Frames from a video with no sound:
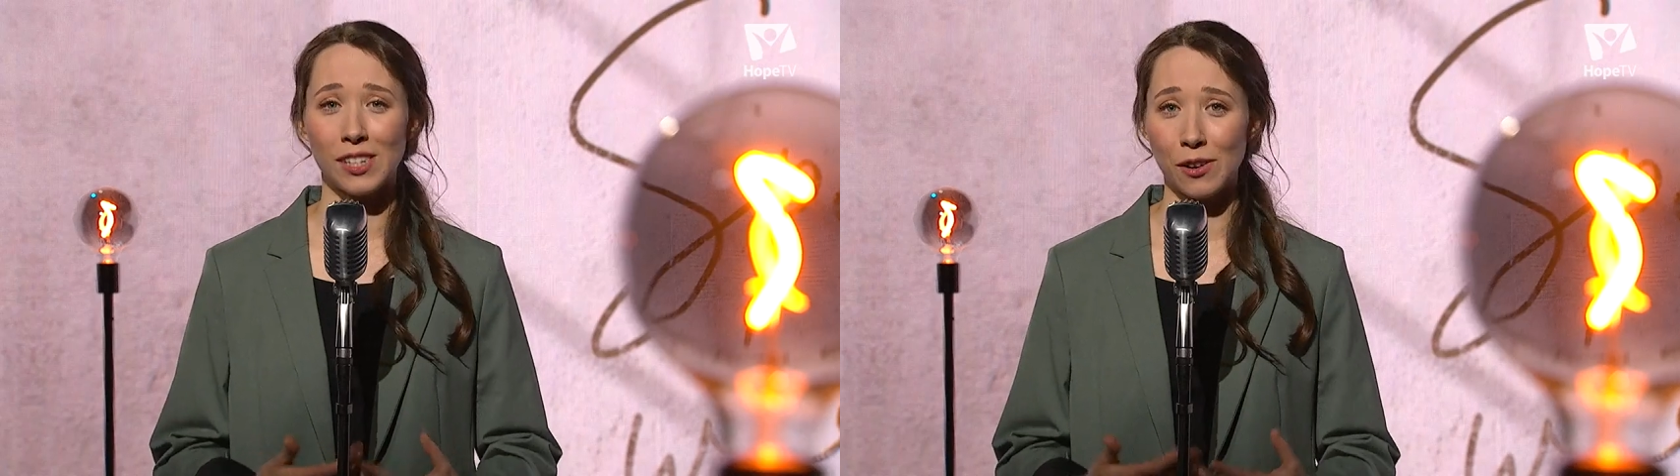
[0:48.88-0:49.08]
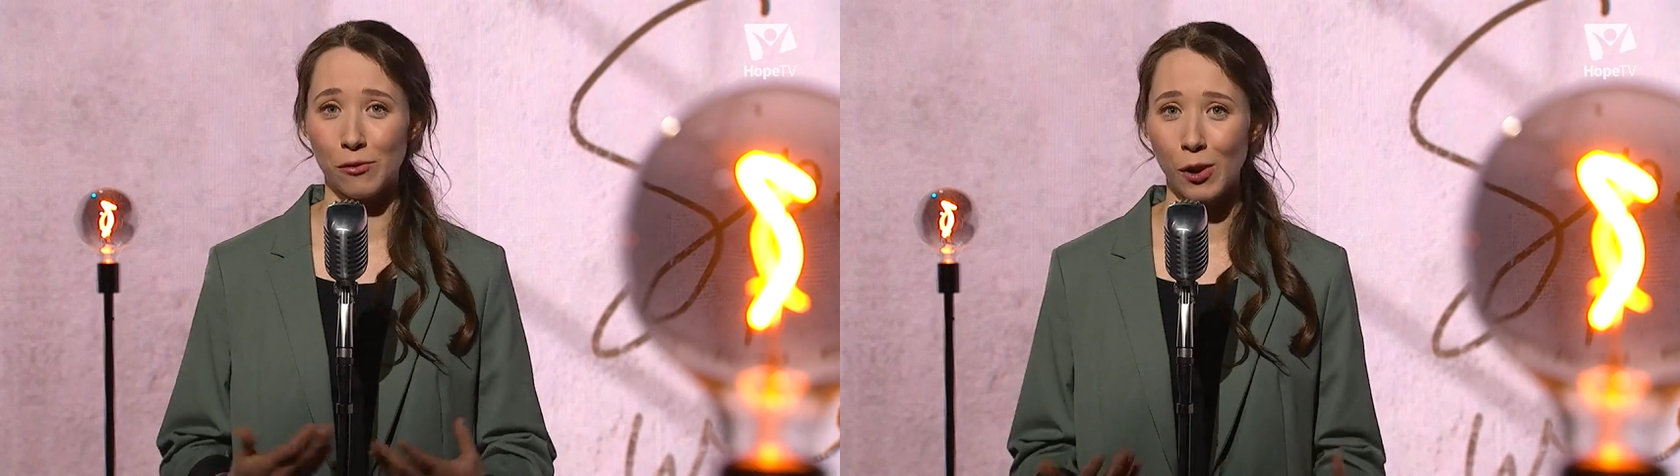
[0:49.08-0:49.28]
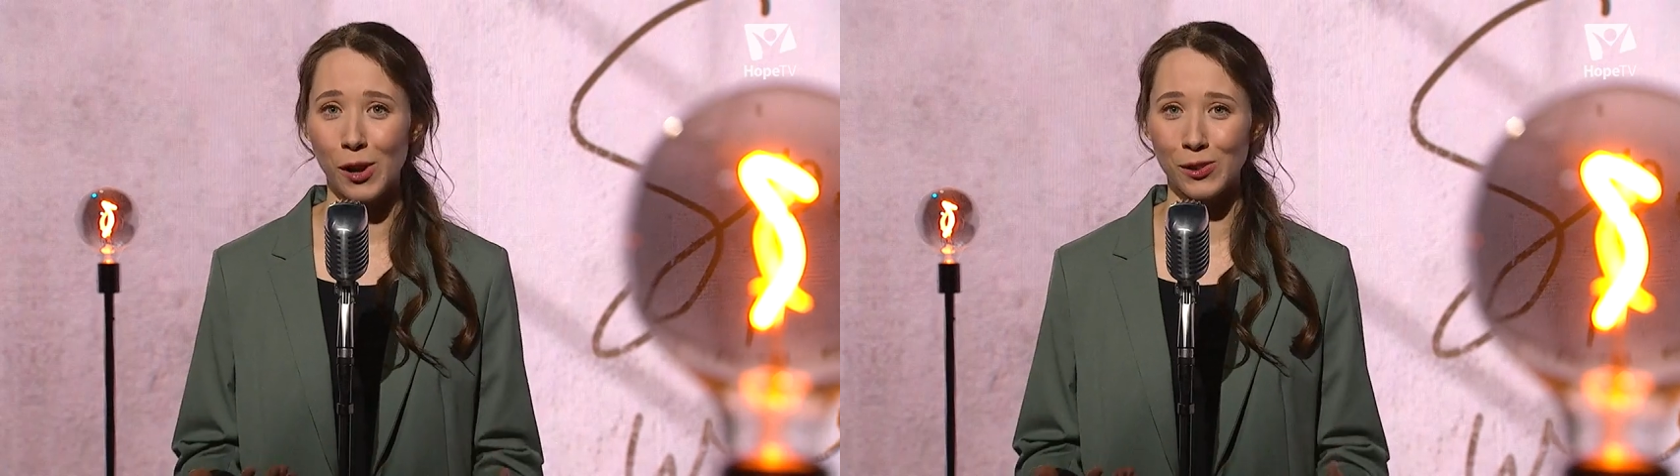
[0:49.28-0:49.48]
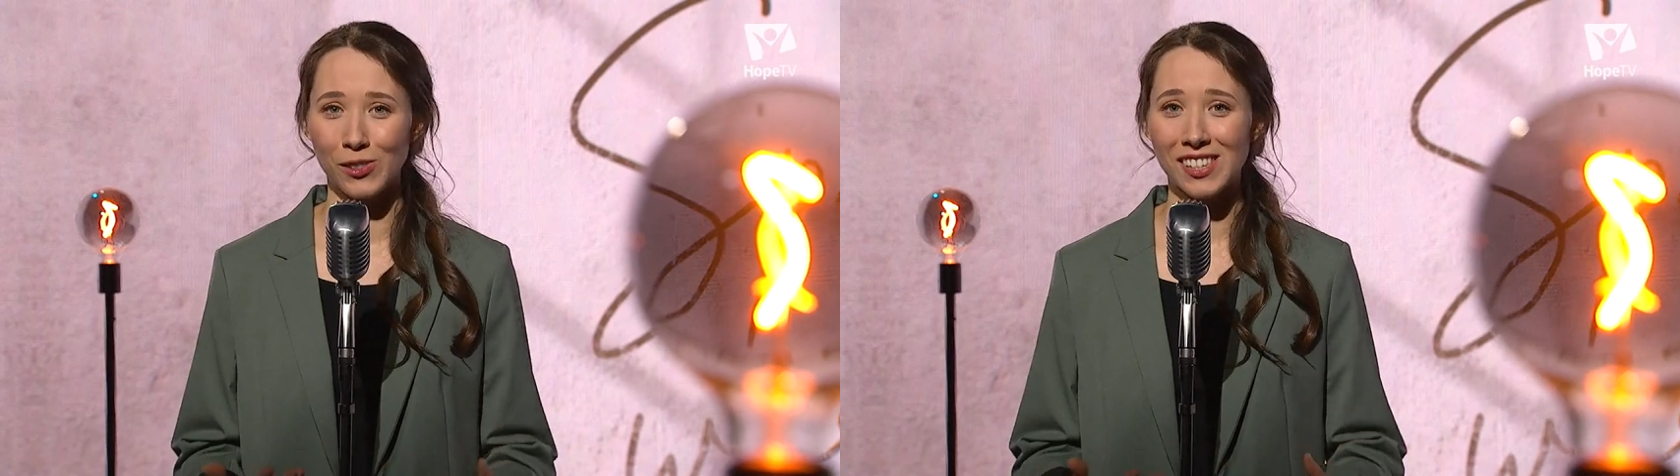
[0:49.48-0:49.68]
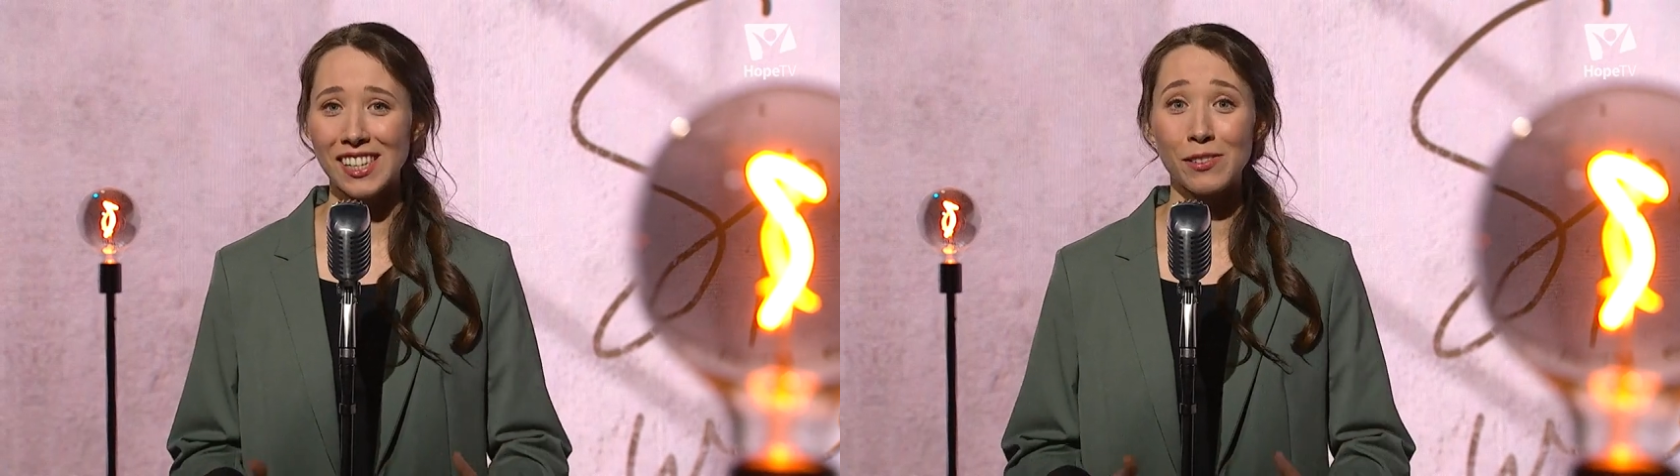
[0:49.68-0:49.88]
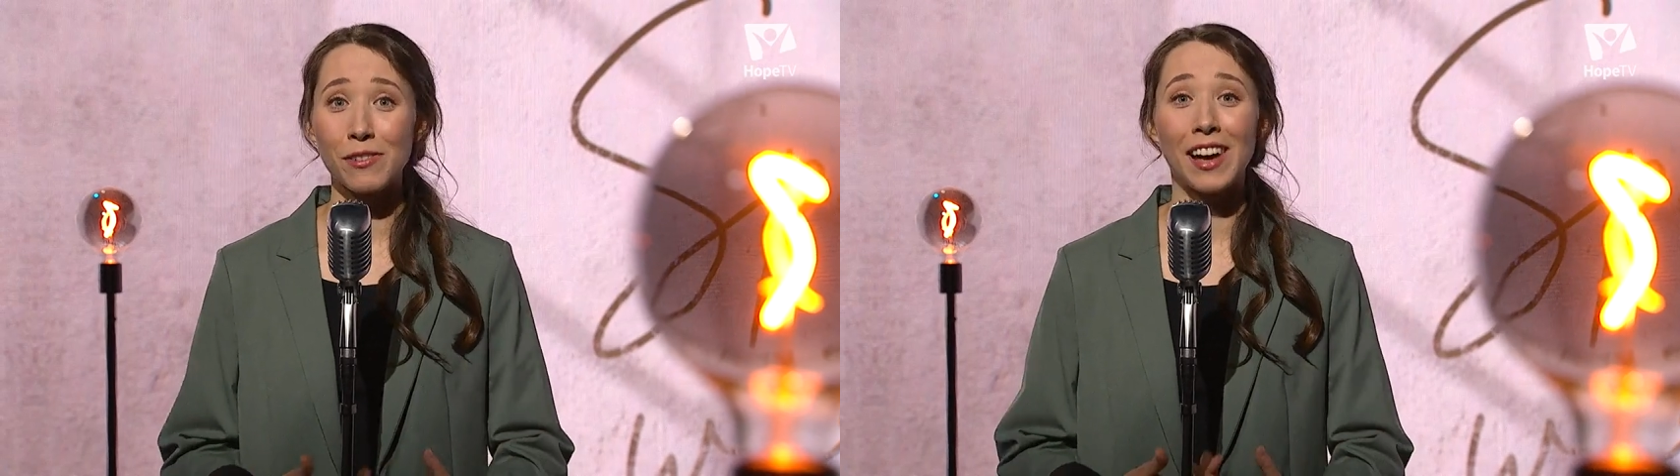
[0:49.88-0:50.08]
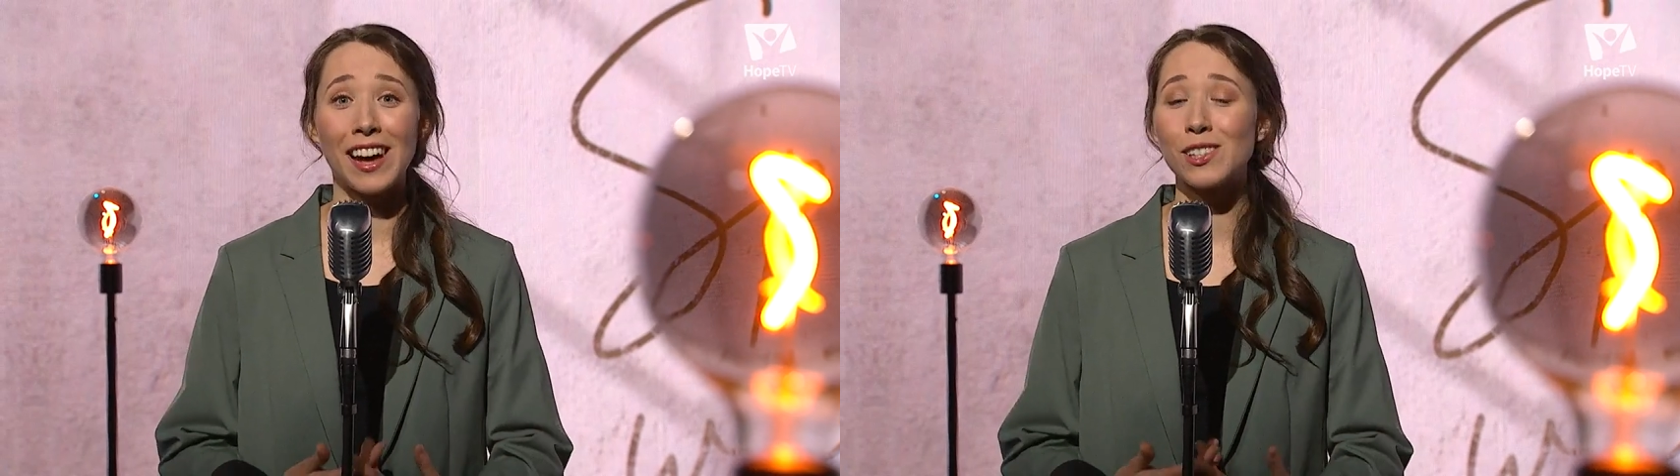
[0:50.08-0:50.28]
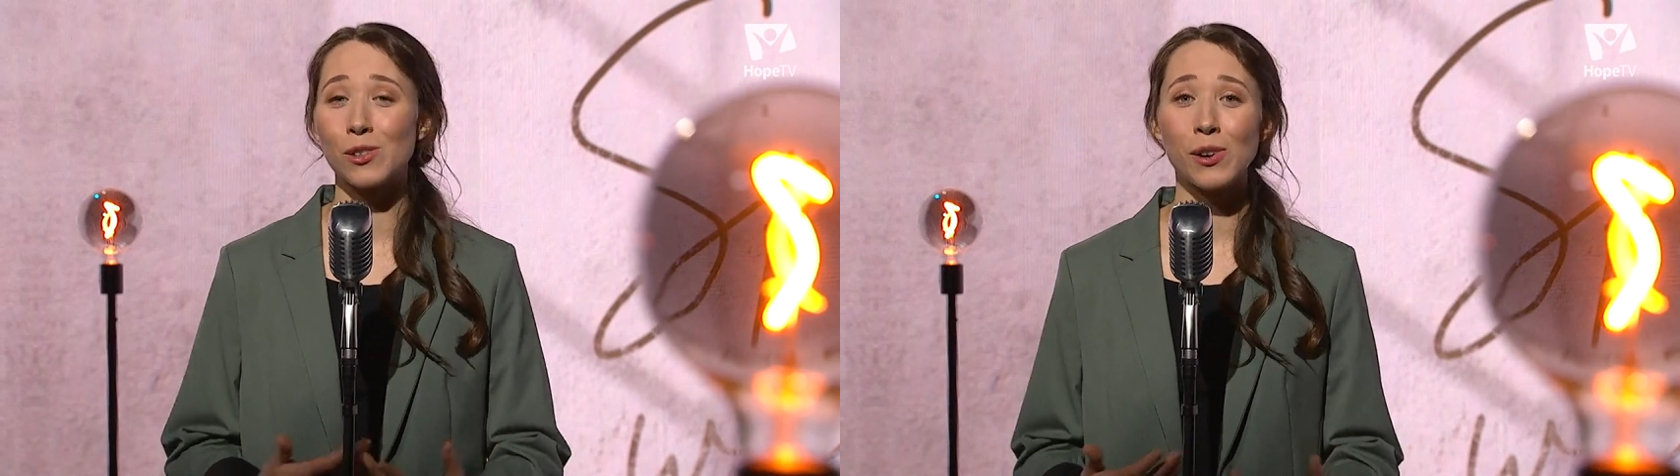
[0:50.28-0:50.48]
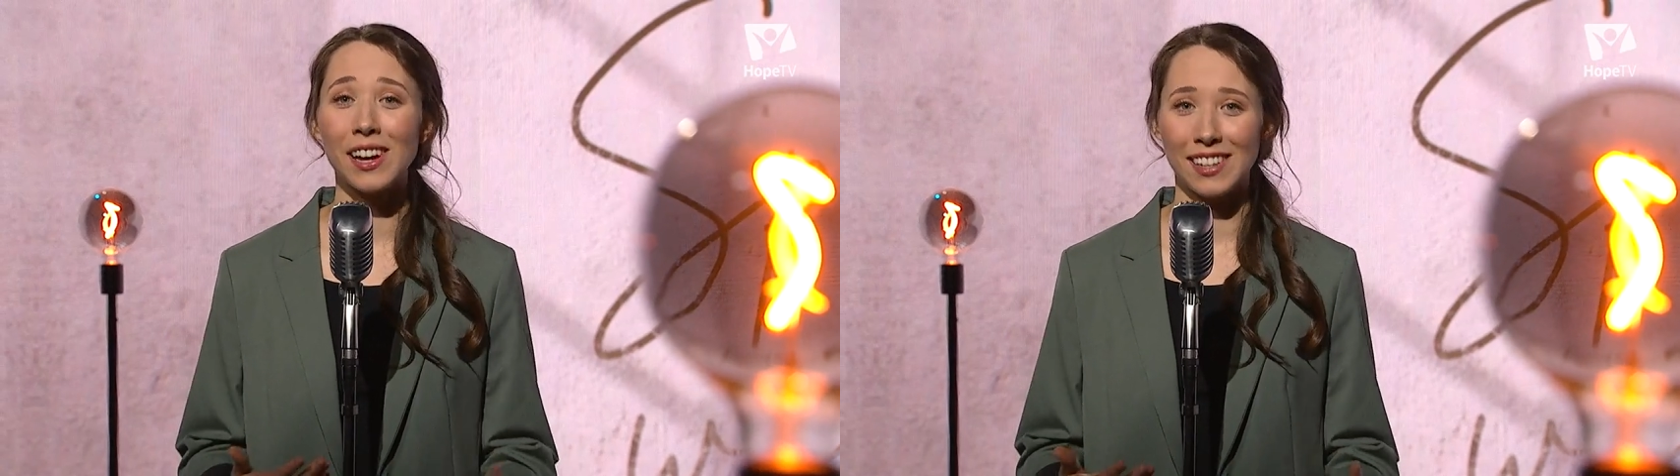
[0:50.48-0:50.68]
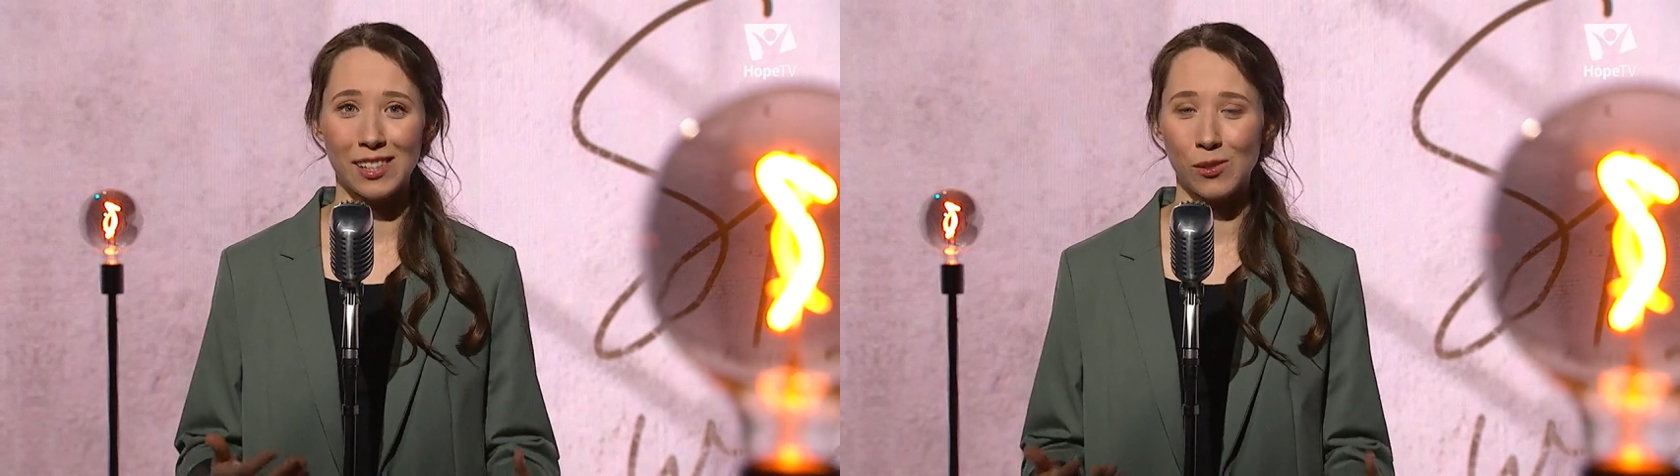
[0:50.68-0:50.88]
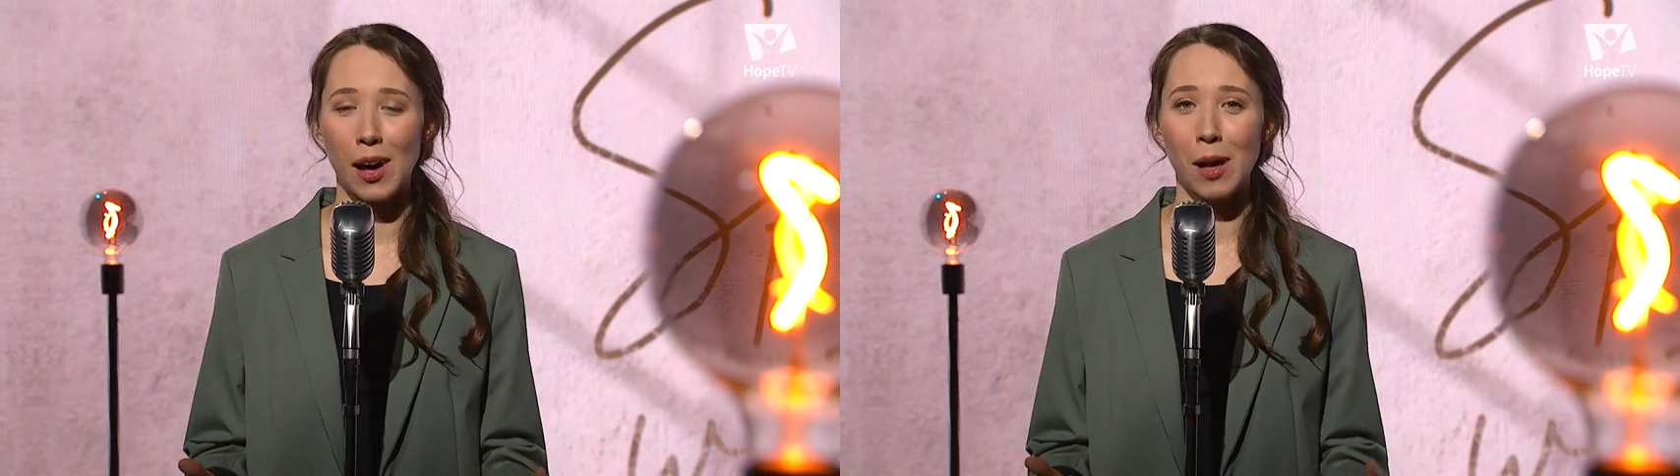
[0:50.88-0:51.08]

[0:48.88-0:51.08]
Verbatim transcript: durch dein Wort und dass wir freien Zugang dazu